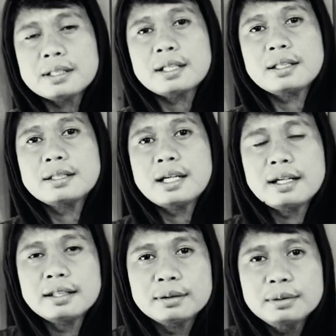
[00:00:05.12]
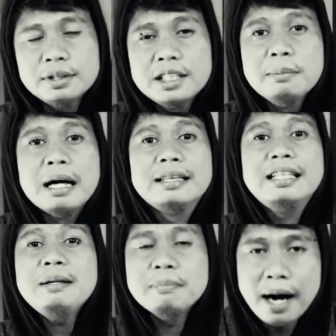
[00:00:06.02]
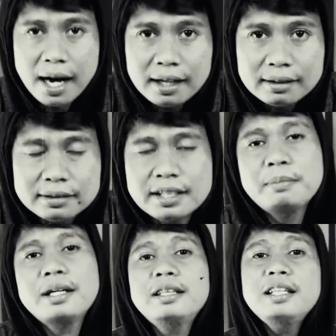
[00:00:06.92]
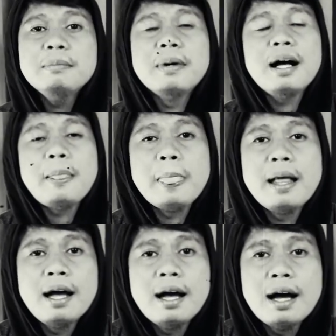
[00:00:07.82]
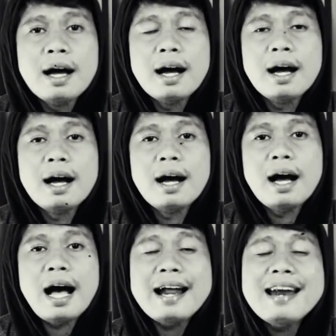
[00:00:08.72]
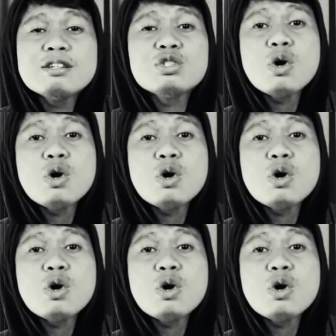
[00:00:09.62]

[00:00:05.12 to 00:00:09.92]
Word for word: pada saat di jalan itu tiba-tiba tiba-tiba ada